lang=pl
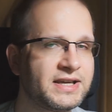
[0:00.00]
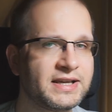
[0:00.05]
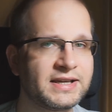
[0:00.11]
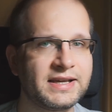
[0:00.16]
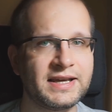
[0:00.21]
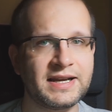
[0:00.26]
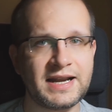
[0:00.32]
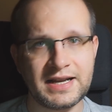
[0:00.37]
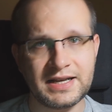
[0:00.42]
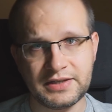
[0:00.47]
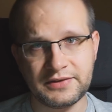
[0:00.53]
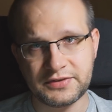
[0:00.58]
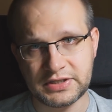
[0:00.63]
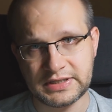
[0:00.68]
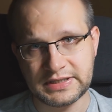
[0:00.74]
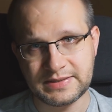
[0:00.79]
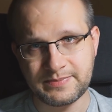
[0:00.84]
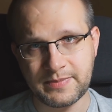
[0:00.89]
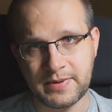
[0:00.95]
grali w
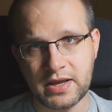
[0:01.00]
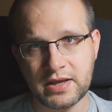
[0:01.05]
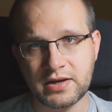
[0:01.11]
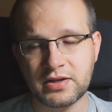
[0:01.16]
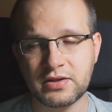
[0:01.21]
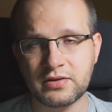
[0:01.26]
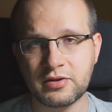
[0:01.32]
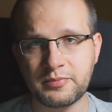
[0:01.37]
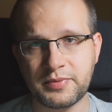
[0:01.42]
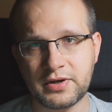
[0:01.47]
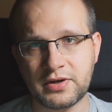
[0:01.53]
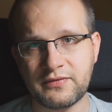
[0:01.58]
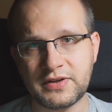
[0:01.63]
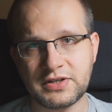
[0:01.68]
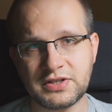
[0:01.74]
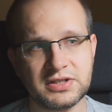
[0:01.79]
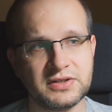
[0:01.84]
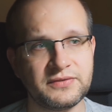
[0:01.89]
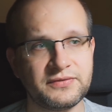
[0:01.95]
Shadespire i dopiero
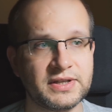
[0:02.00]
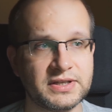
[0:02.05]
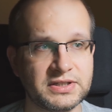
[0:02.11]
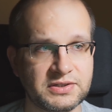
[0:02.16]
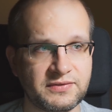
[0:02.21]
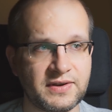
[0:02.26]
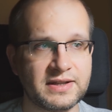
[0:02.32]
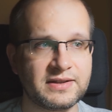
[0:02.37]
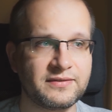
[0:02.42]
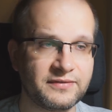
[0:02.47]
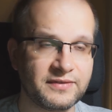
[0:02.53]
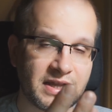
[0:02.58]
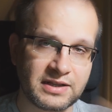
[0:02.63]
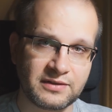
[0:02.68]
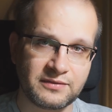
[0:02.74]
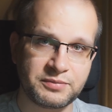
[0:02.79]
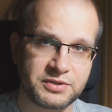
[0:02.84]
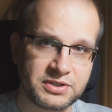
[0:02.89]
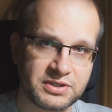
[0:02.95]
weszli w ten świat w
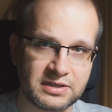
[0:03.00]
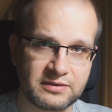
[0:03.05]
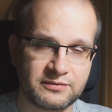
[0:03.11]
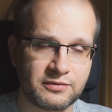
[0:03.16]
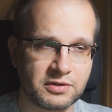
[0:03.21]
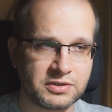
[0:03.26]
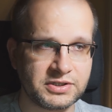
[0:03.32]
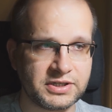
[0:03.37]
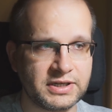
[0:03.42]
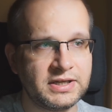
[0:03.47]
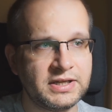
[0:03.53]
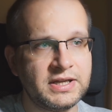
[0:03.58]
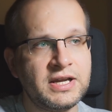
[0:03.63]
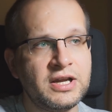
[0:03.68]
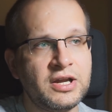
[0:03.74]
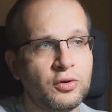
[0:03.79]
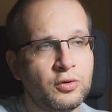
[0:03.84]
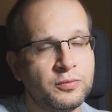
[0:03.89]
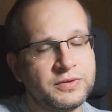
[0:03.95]
naj, przy
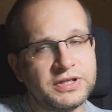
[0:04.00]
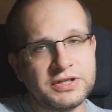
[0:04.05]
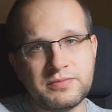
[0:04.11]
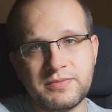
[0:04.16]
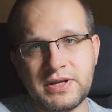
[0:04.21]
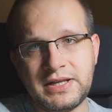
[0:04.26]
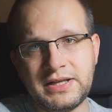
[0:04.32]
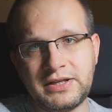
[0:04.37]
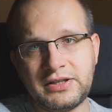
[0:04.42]
lub też mieli